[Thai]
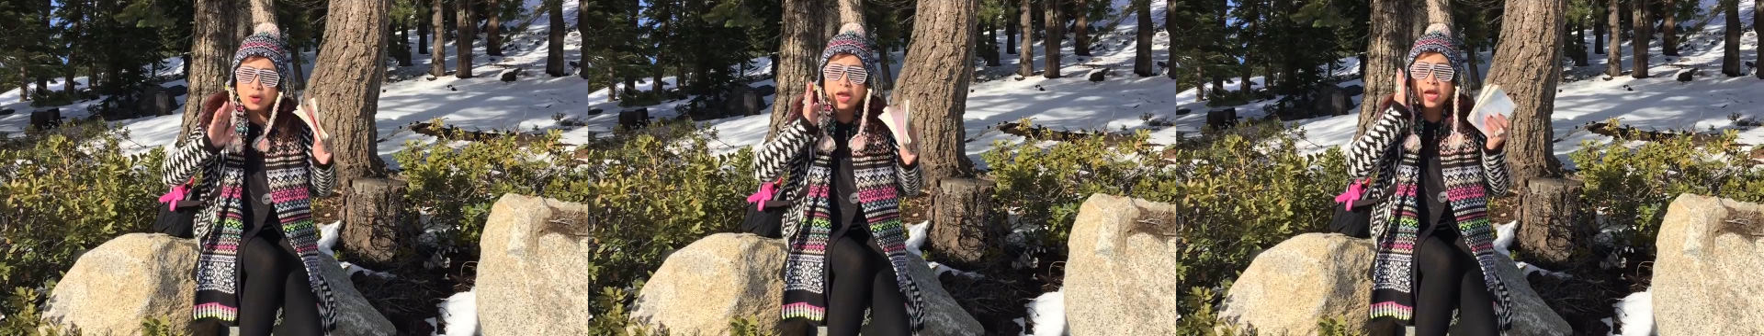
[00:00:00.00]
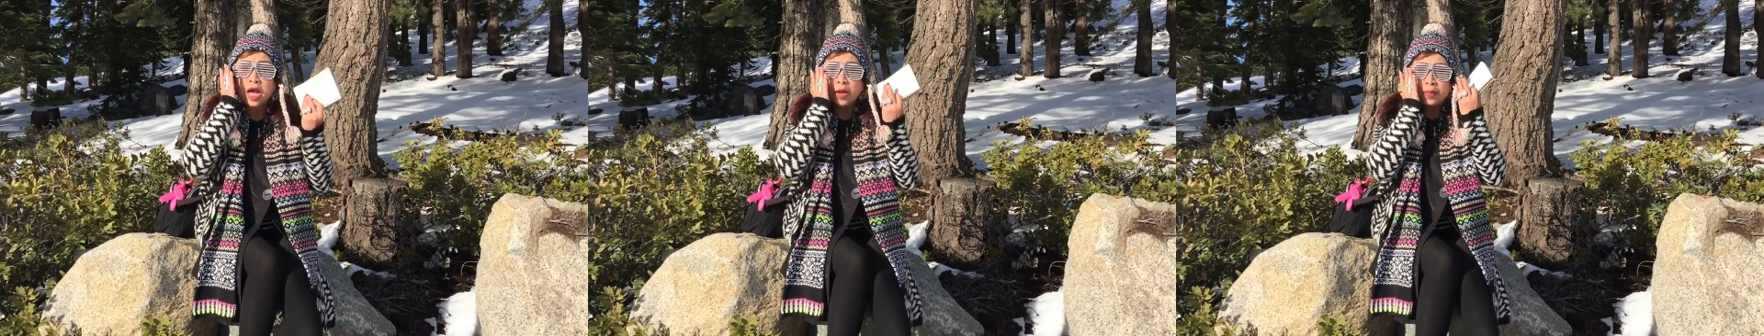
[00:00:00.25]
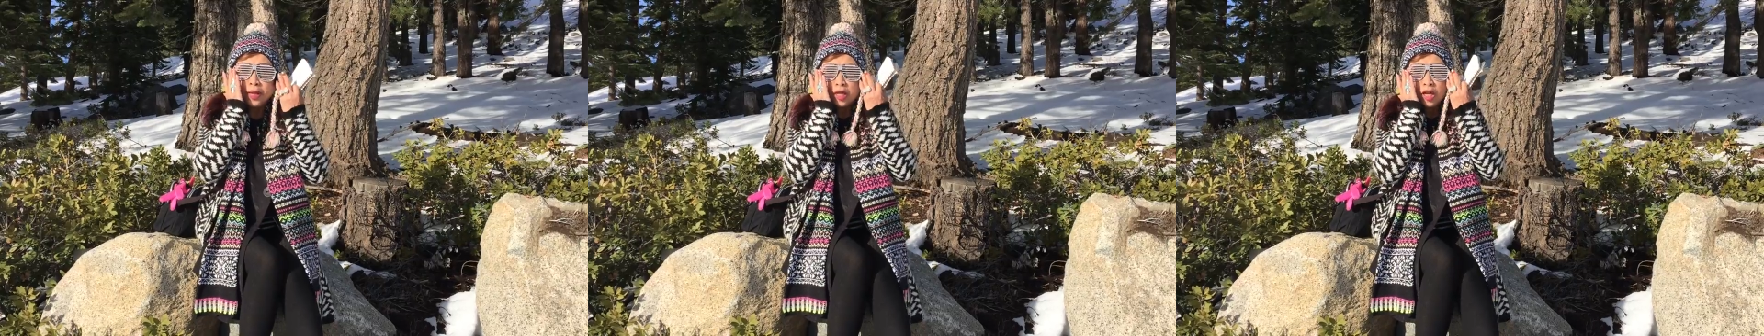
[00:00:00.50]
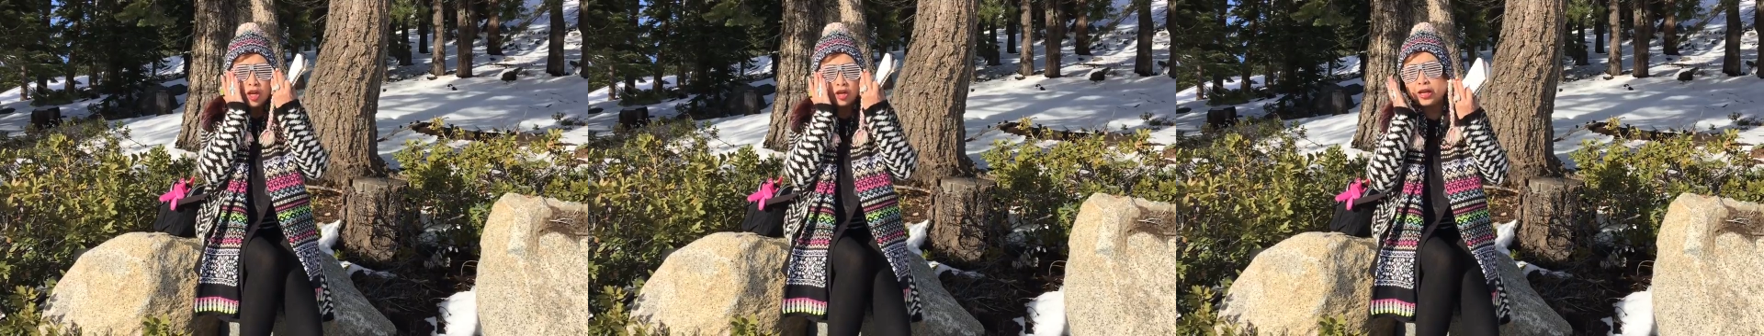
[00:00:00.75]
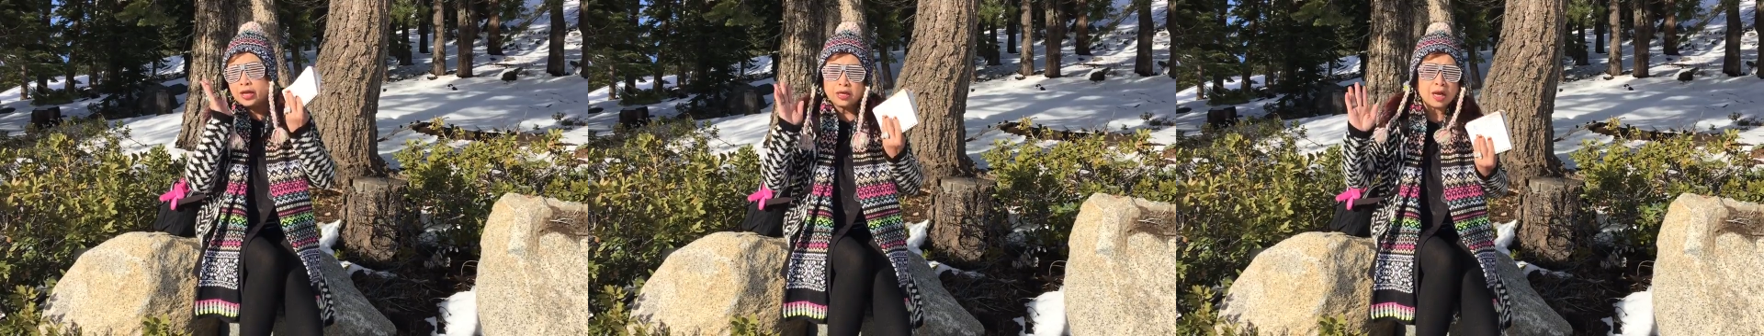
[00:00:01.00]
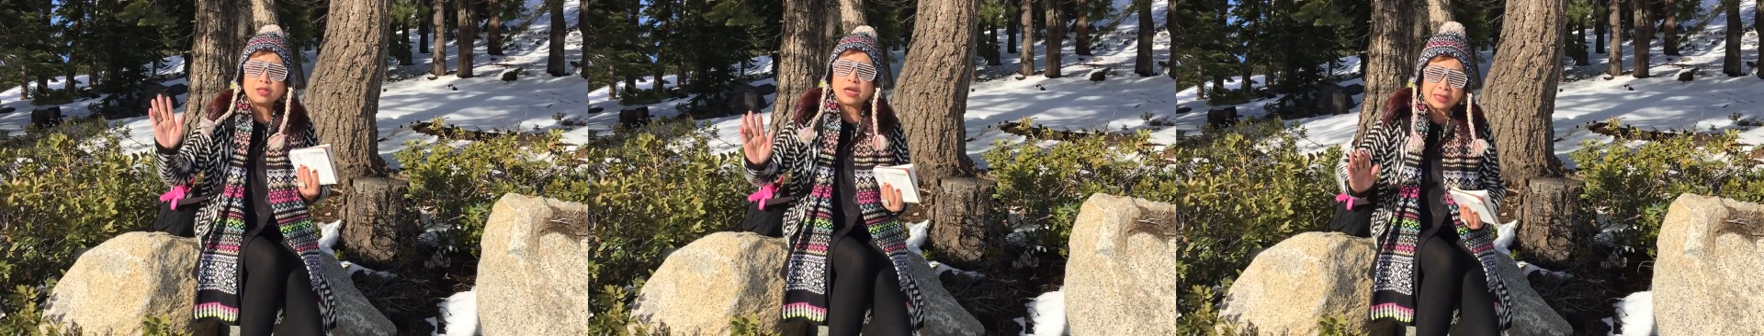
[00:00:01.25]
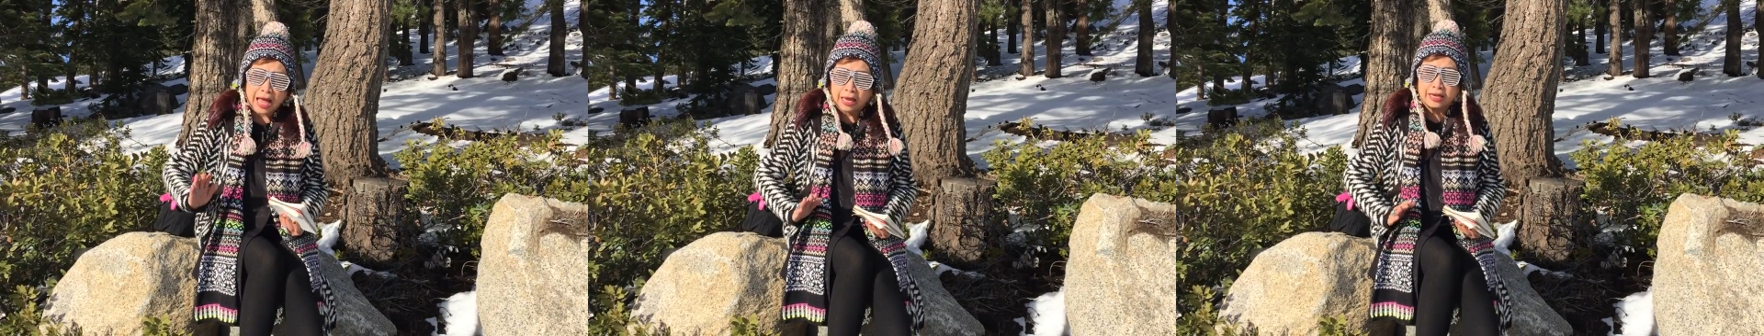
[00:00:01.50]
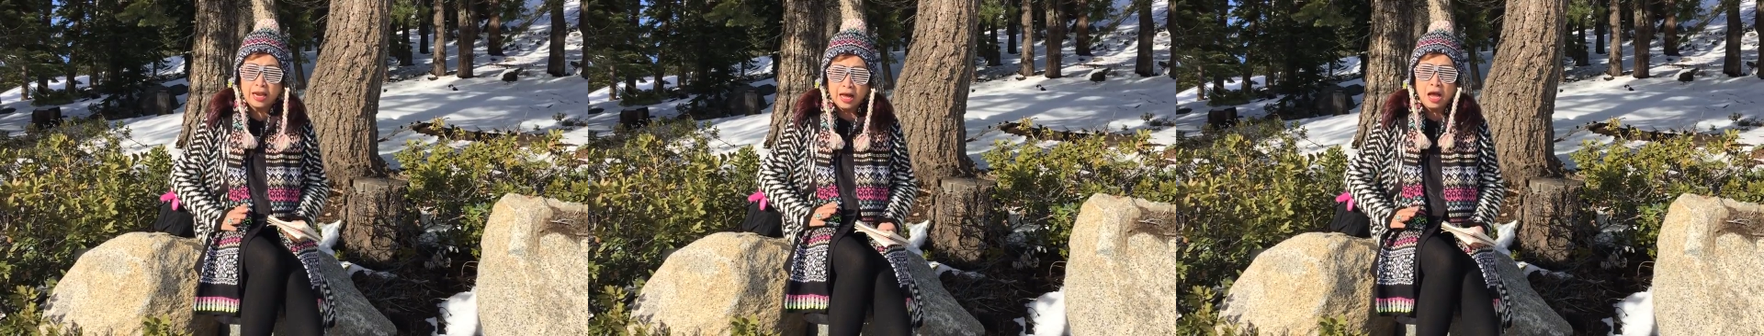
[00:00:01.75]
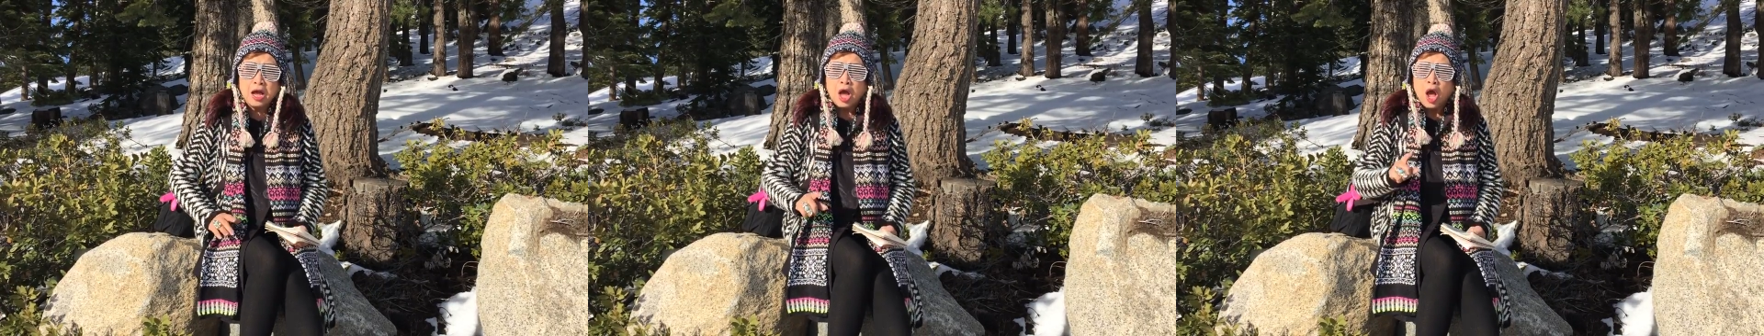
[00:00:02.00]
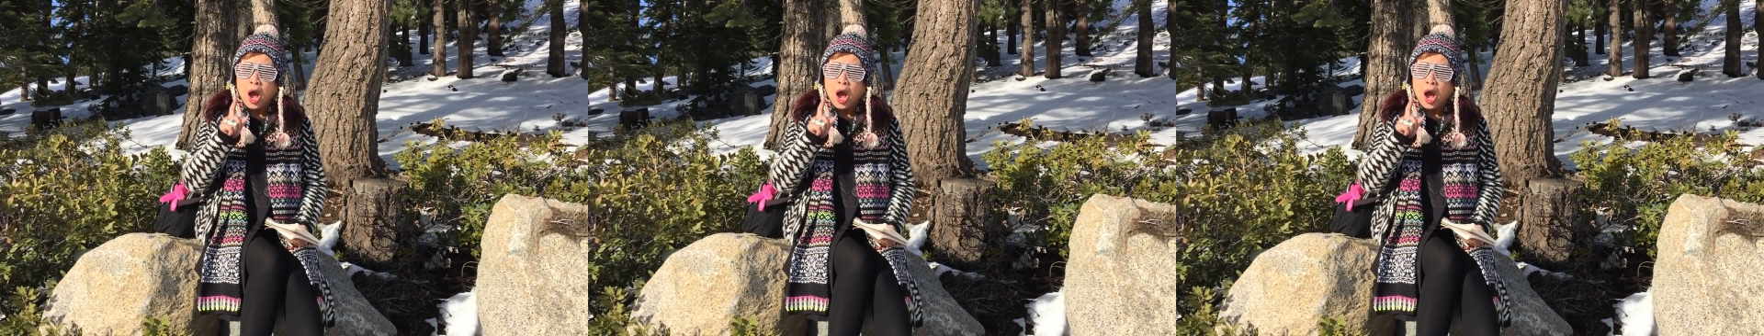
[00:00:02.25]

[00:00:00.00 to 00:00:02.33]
รู้นะพิษดีกรีเรื่องต่างๆเนี่ยนะคะ